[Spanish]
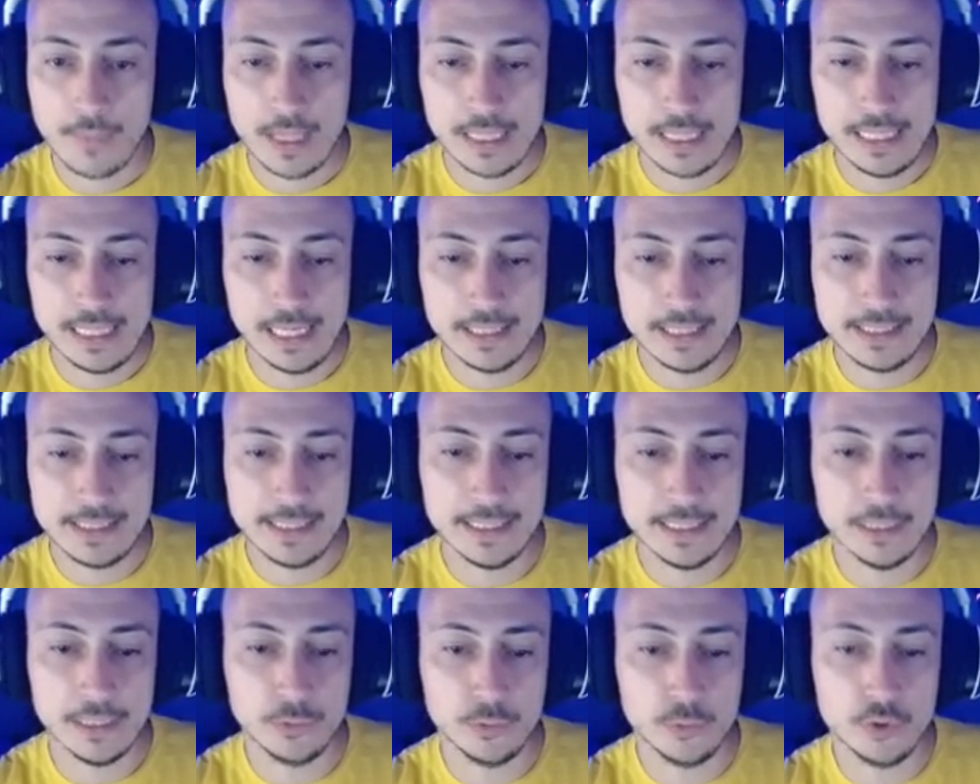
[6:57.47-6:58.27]
Ya el
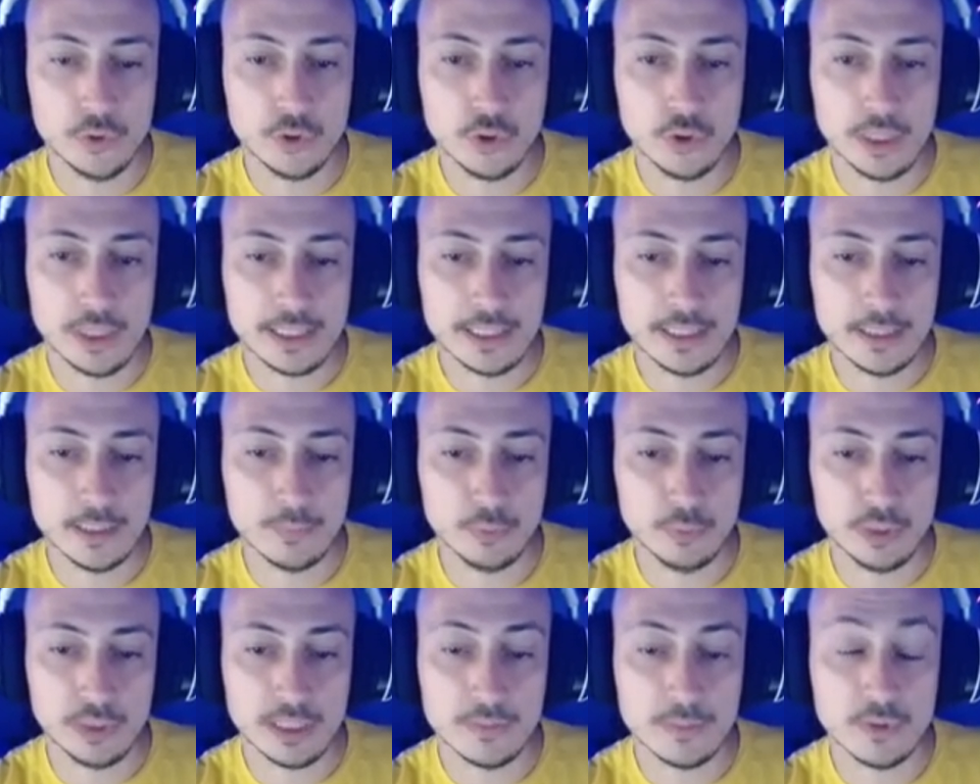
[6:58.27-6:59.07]
siguiente turno con las
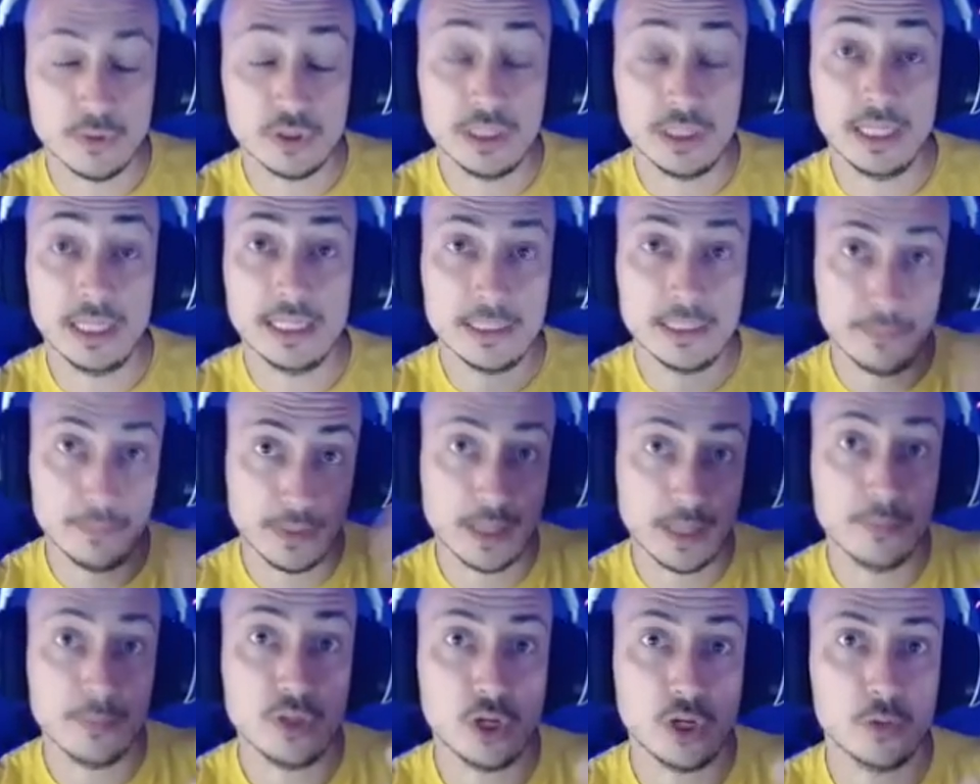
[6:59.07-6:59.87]
disputas mortales
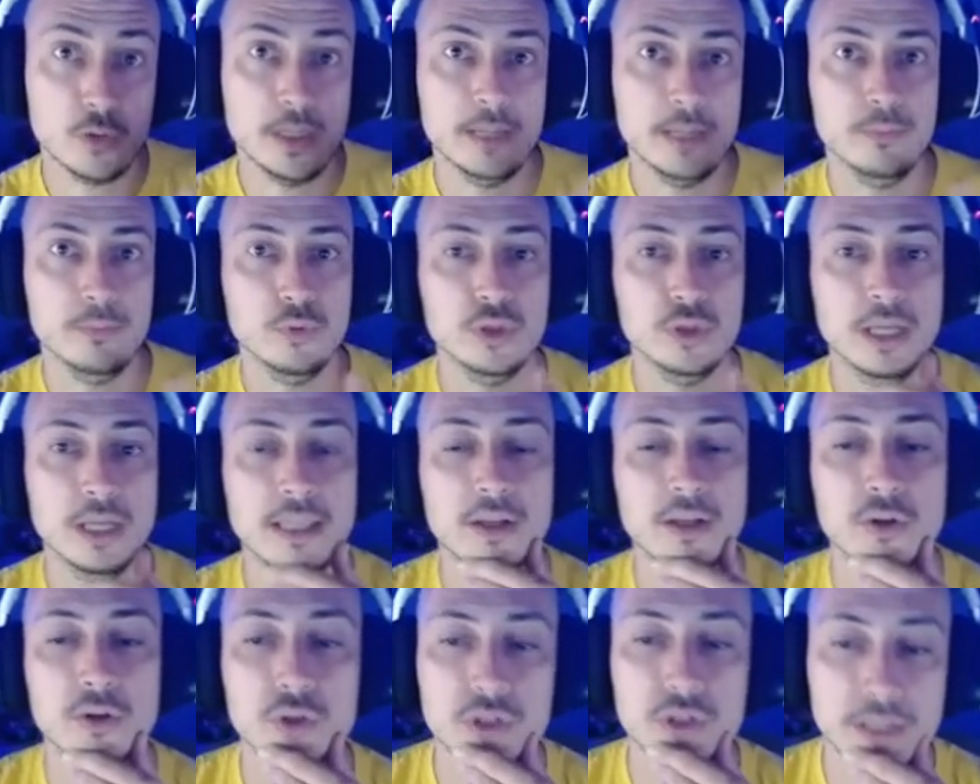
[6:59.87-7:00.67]
empezamos a robar en busca
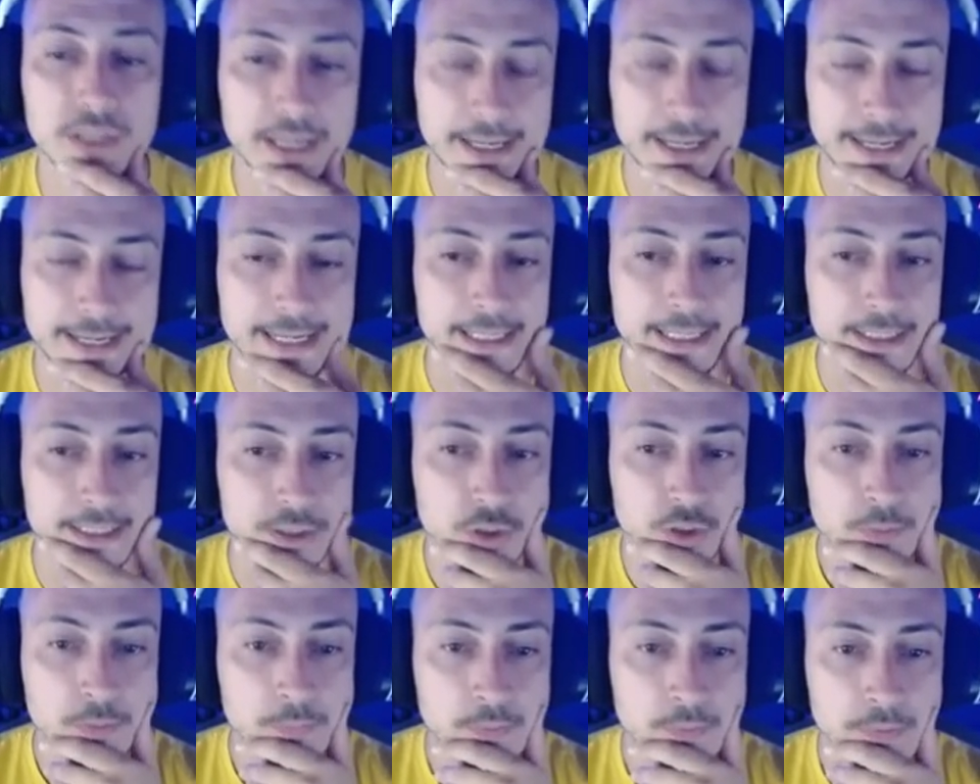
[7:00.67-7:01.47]
de los rallies, ¿no?